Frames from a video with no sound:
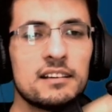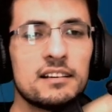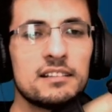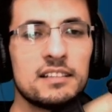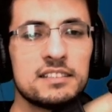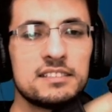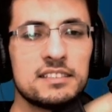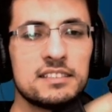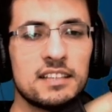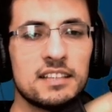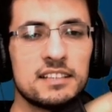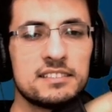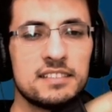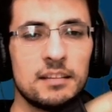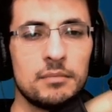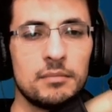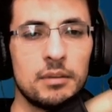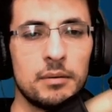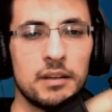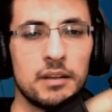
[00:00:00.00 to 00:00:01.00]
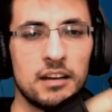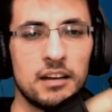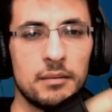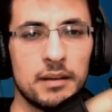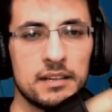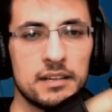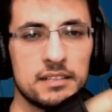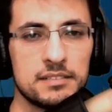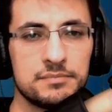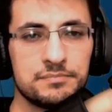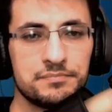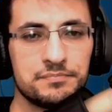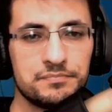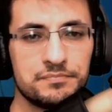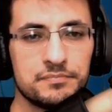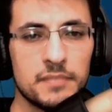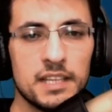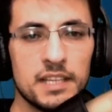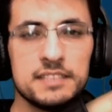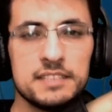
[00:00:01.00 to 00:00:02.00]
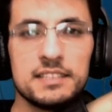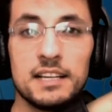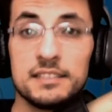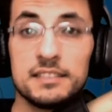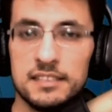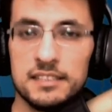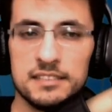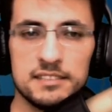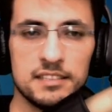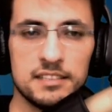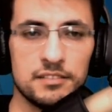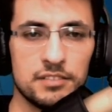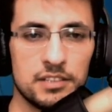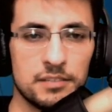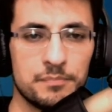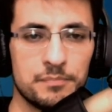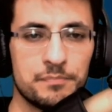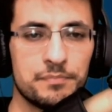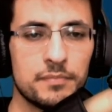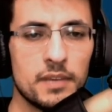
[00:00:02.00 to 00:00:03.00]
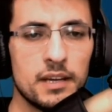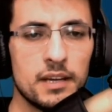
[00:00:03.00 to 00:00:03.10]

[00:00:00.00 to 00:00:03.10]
Klasik destemle beraber. İzlerseniz sevinirim.